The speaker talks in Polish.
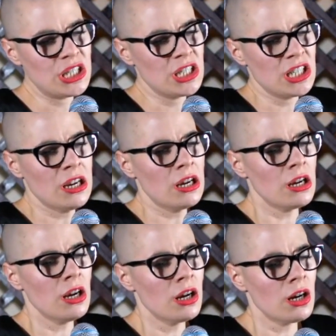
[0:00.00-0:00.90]
jestem
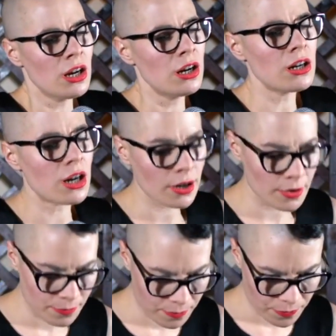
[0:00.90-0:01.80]
panią zarazą, to
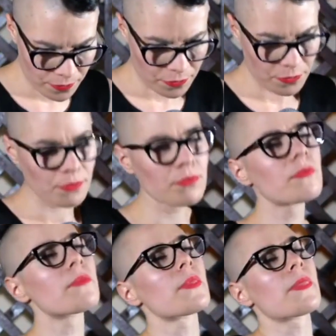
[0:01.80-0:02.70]
jest, to jest w
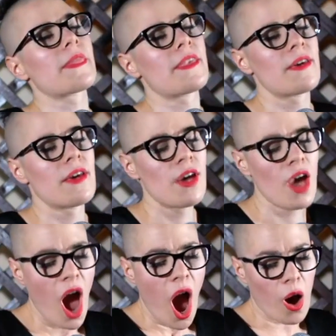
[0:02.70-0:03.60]
ogóle
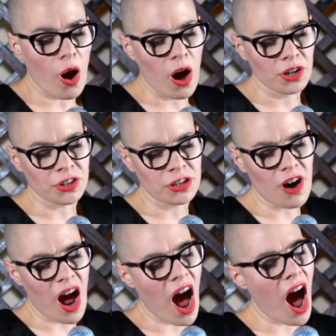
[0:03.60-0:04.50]
postać,
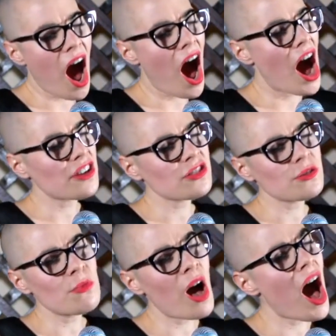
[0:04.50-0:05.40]
gdzie wchodzę
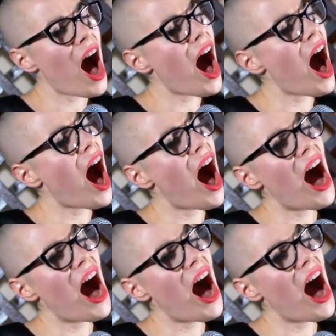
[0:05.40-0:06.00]
na scenę,